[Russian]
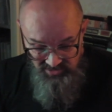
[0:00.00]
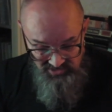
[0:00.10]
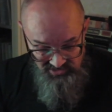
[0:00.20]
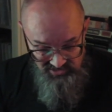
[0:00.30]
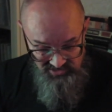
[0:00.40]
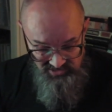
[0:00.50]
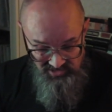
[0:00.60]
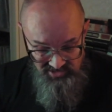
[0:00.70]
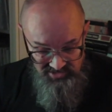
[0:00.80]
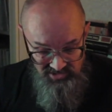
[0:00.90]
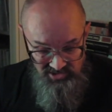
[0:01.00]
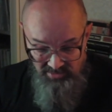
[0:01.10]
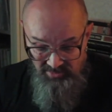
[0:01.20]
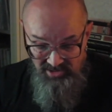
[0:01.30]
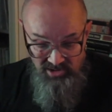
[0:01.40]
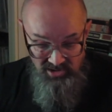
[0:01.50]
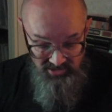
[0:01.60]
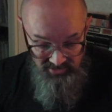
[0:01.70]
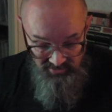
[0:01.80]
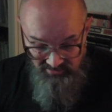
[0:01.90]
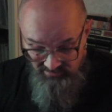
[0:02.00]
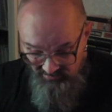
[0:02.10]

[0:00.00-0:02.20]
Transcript: песня здесь играется Hear Me Calling.